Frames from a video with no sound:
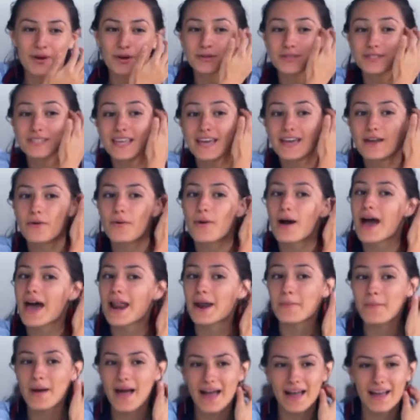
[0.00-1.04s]
Me gusta
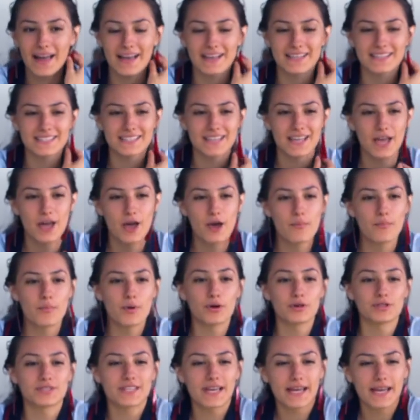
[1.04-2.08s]
dibujar mangas.
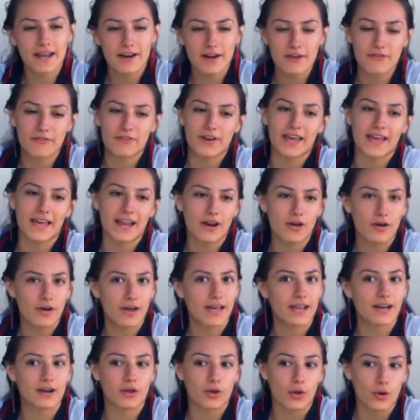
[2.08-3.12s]
Me gusta que refleje lo
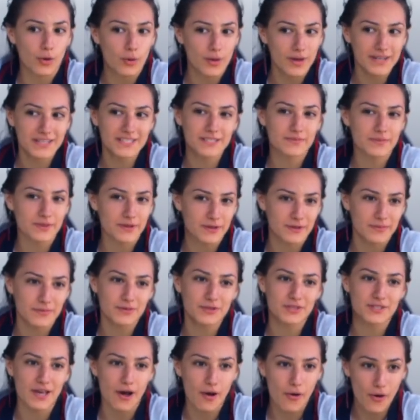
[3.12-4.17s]
que los jóvenes
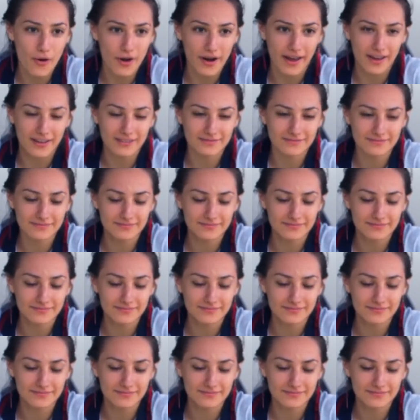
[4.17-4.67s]
vivimos ahora.